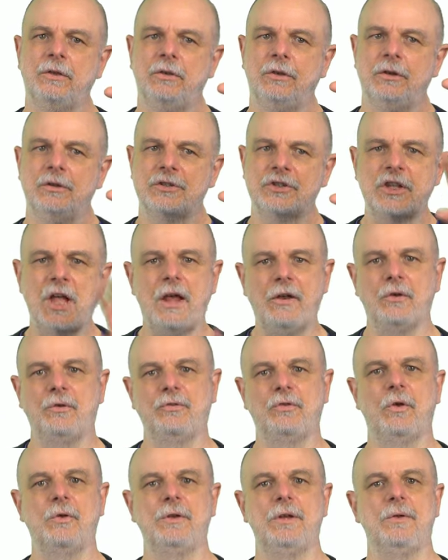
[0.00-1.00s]
下の
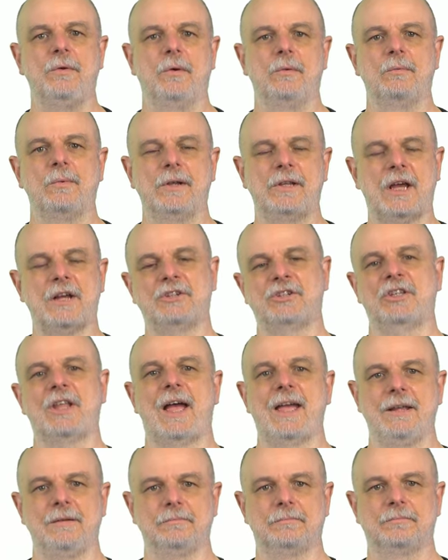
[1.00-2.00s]
層には渡した
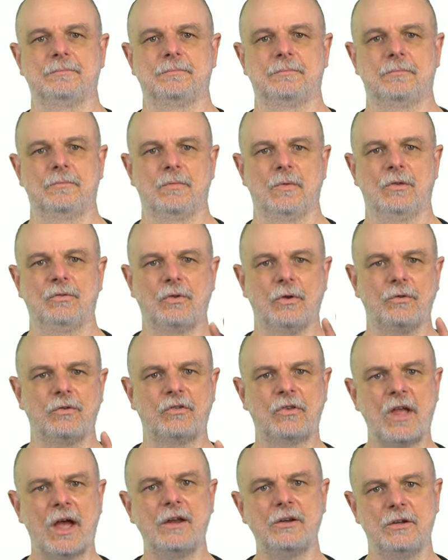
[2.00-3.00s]
い。その
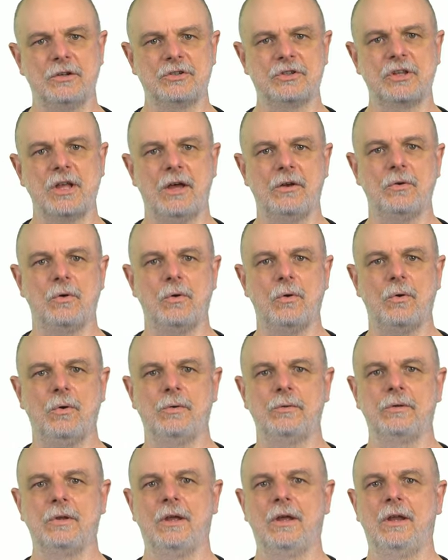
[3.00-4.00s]
下の下の方
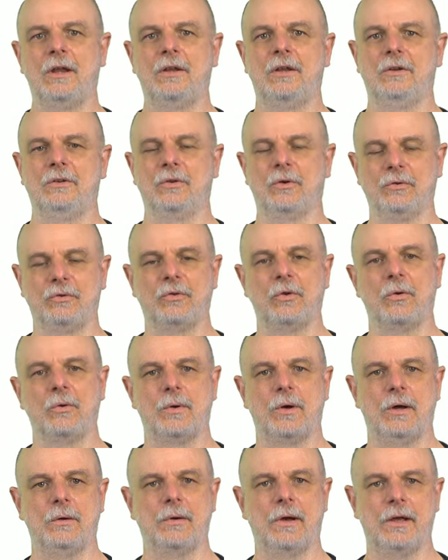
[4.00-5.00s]
の層
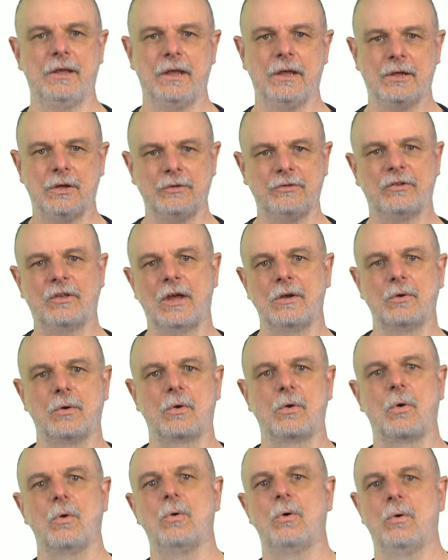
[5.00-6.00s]
はいくつかの
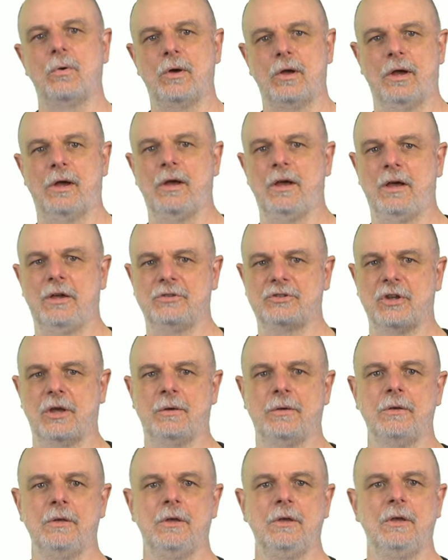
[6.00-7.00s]
候補者
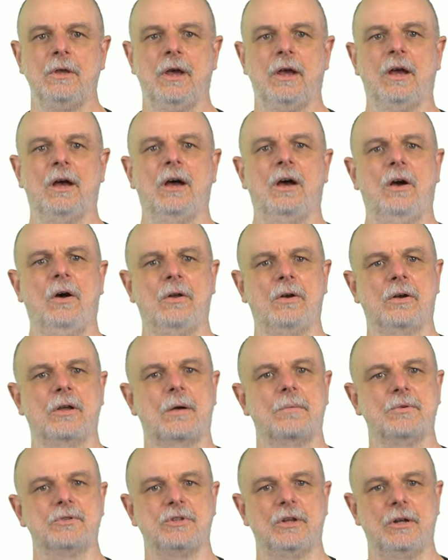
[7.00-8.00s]
あるか
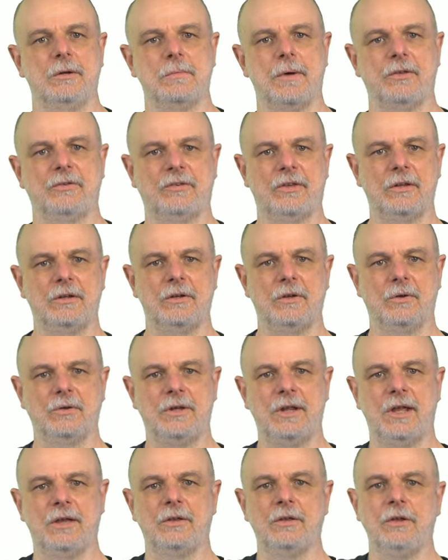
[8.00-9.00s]
もしれませんの
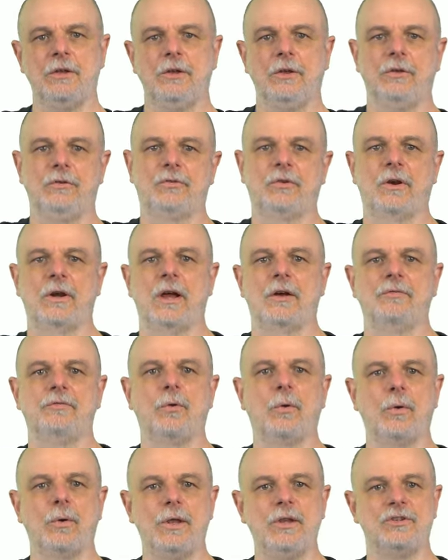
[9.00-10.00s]
で、それが
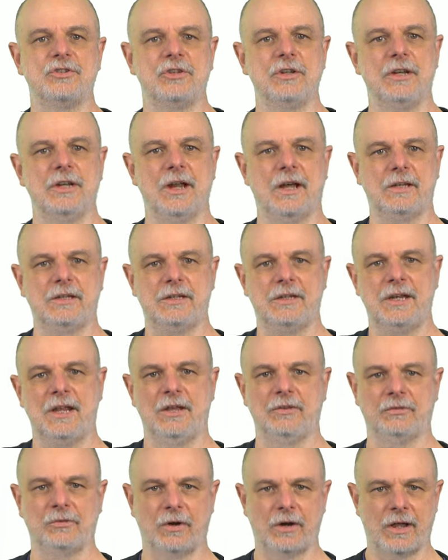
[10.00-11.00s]
for each になって、
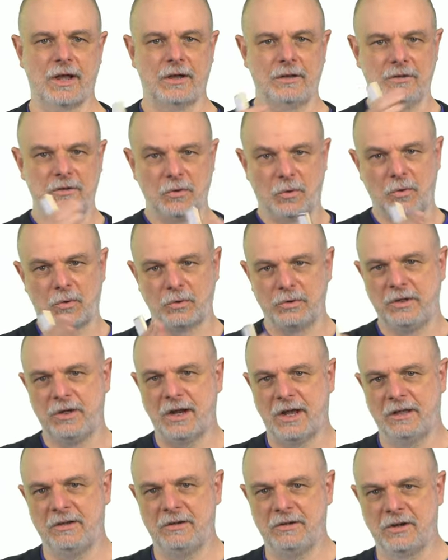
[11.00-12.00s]
それが横に
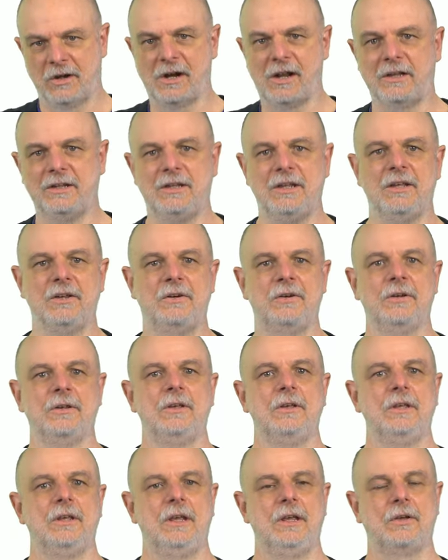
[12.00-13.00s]
並んでいる、
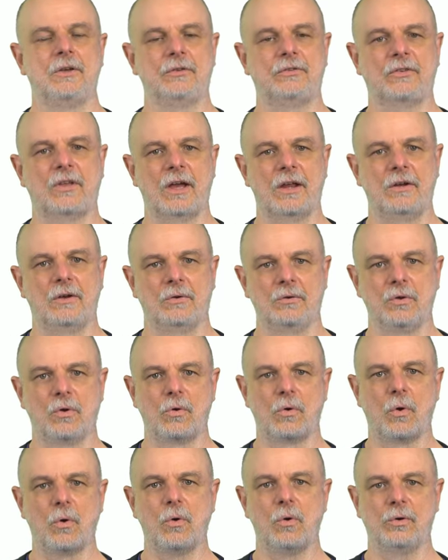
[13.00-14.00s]
いくつかのの
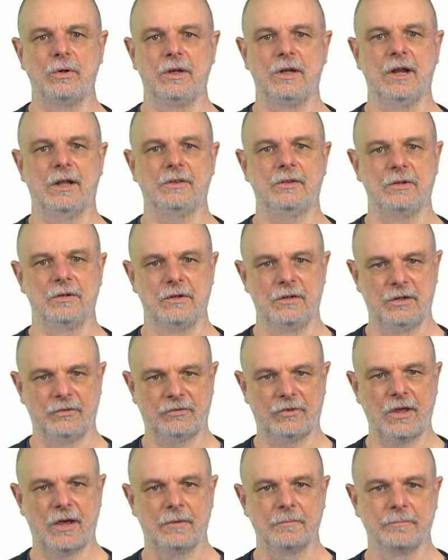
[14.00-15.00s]
候補になっているんです
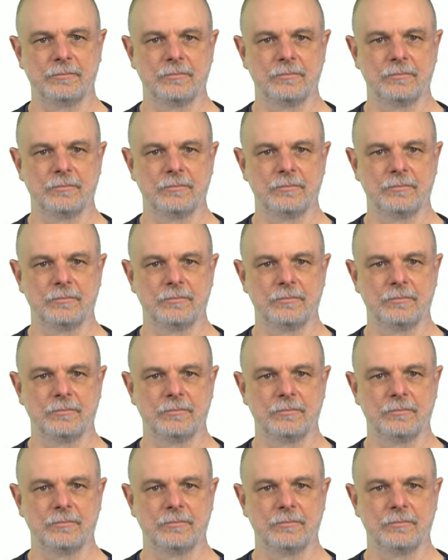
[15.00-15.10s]
が、